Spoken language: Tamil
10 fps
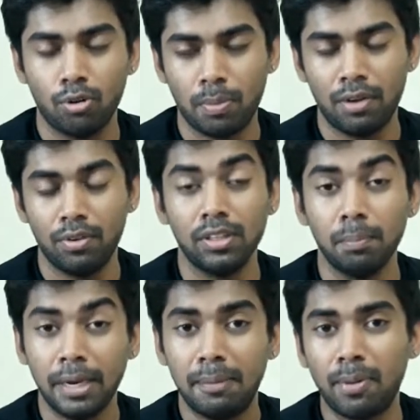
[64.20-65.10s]
ஒரு பெண் வந்து
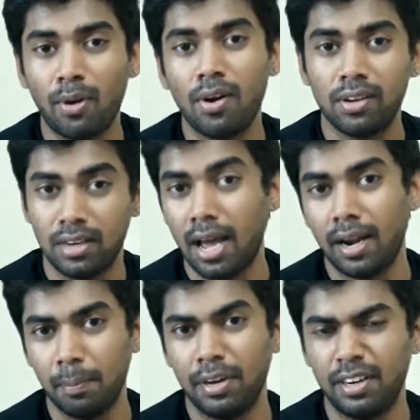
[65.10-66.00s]
பீட் பண்ணுவாங்கன்னு நான்
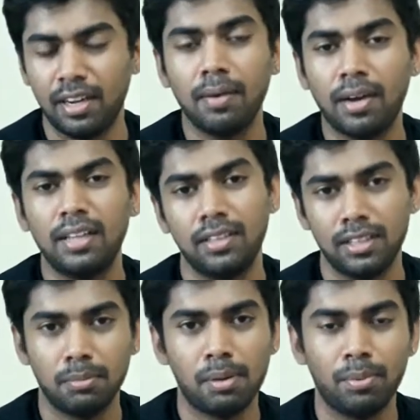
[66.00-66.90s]
நம்பிட்டு இருக்கேன்
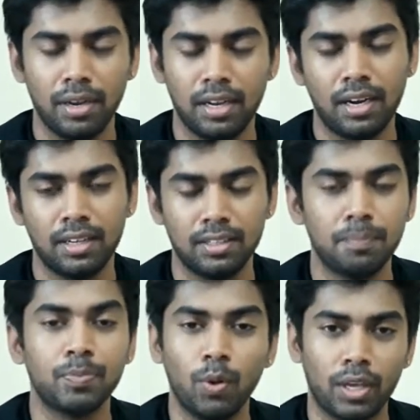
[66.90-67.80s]
காத்திருந்து பார்ப்போம் என்ன
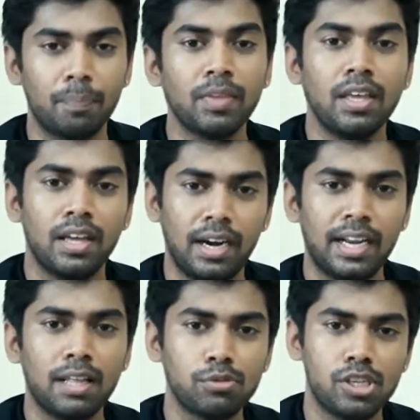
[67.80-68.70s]
நடக்குதுன்னு ஓகே
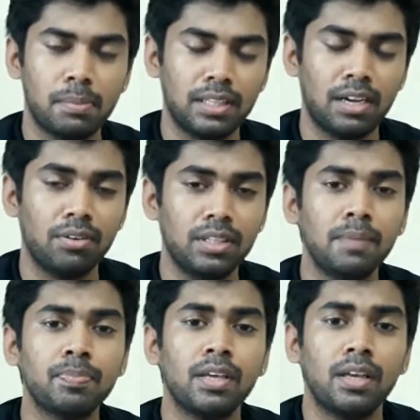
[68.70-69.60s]
ரெண்டாவது விஷயம் விஷயம் பார்த்தீங்கன்னா
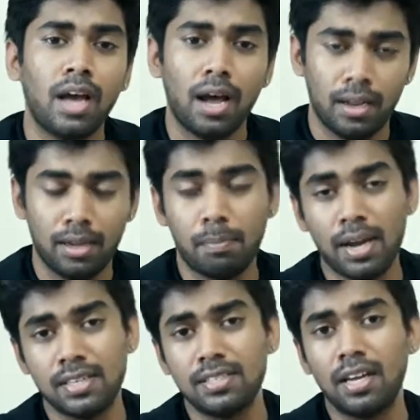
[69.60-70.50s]
வந்து ஆனால்
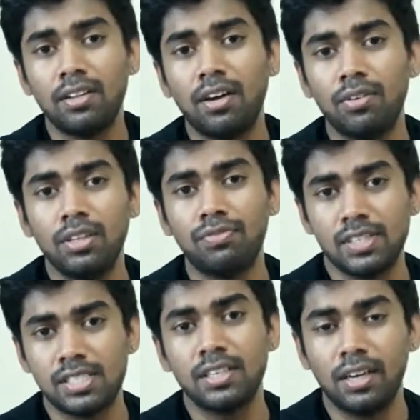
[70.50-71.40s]
பாகிஸ்தான் தான் வந்து
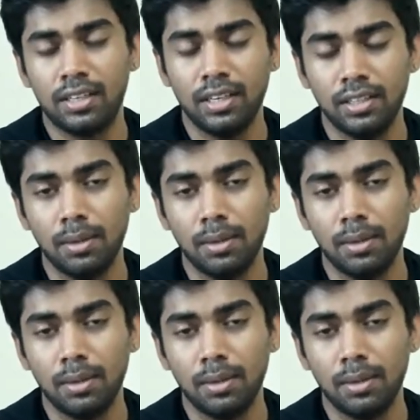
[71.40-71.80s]
ஃபஸ்ட் கண்ட்ரி இந்த